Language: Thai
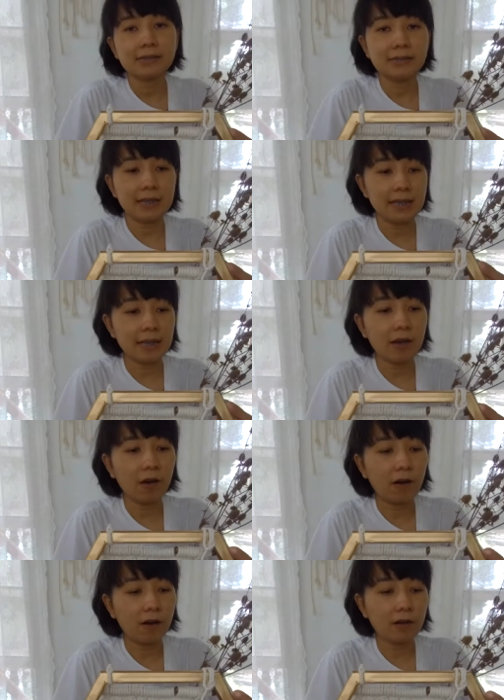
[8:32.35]
สีข
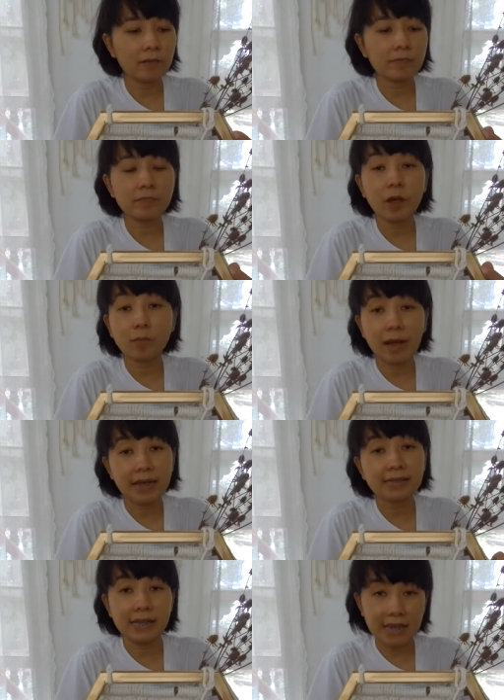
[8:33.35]
องดอกไม้
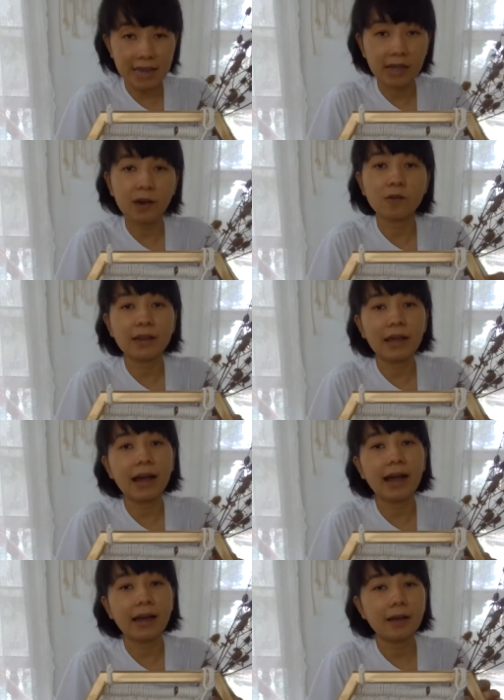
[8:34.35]
สีเขียวเนี่ย
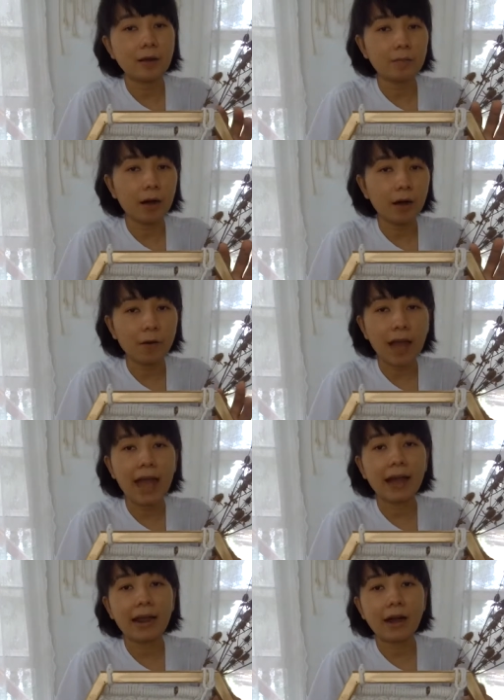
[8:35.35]
ค่ะพอเขาแห้
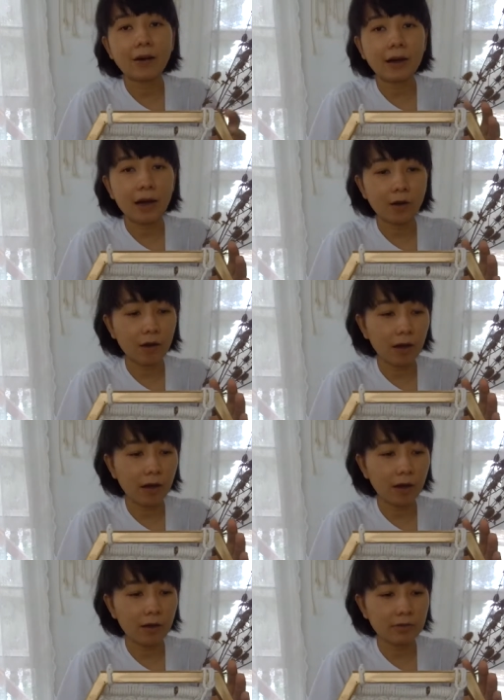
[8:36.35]
งแล้วเขาก็
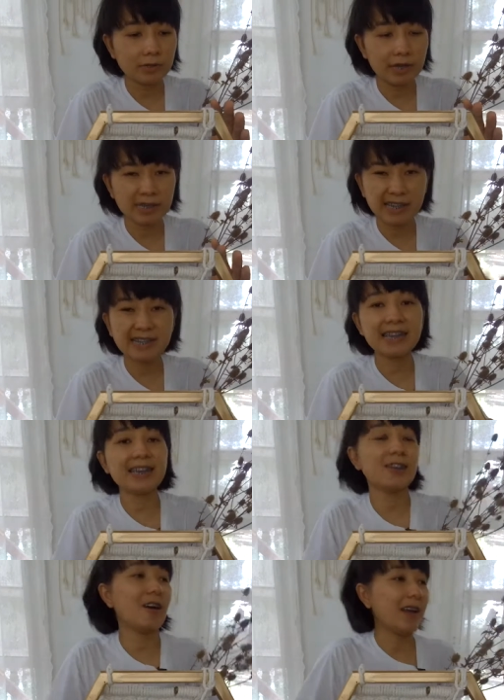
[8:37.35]
จะซี
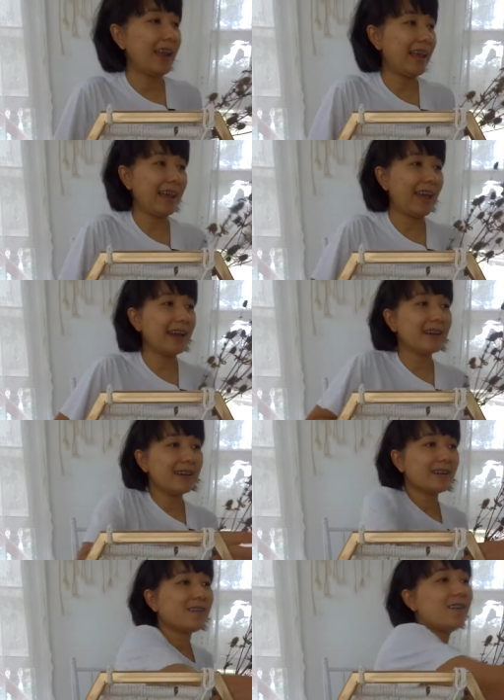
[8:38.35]
ดๆหน่อยอะไรเงี้ย
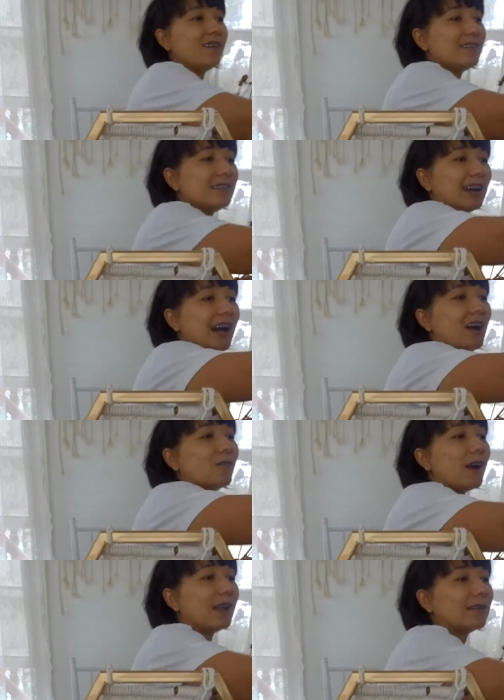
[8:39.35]
ก็จะเข้า
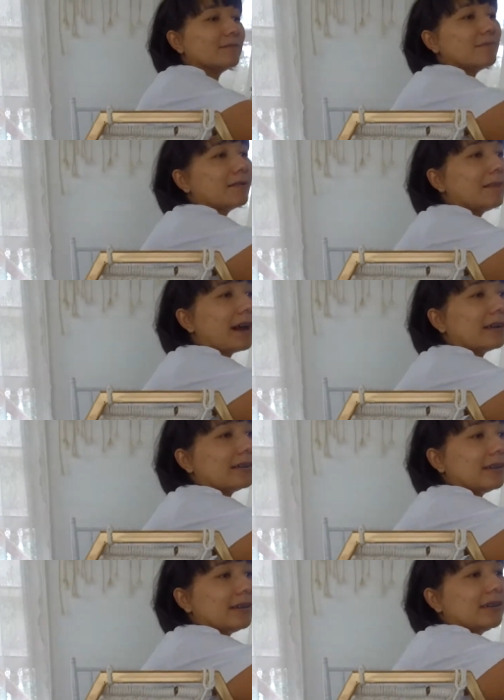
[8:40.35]
กันมากๆเลย